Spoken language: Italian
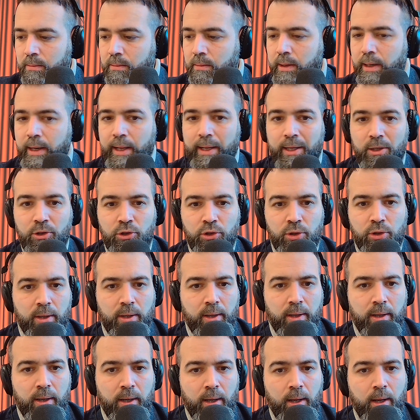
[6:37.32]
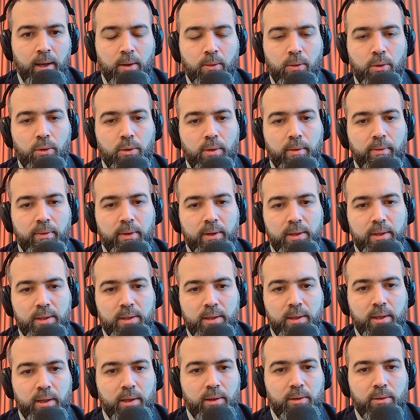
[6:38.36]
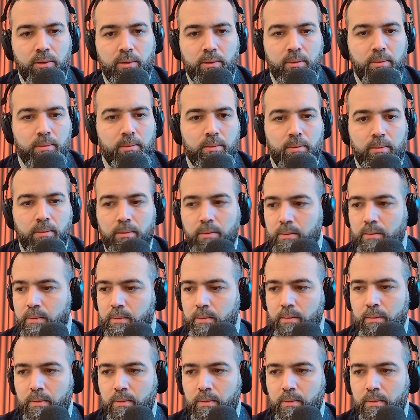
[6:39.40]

leggere quello che viene scritto mm,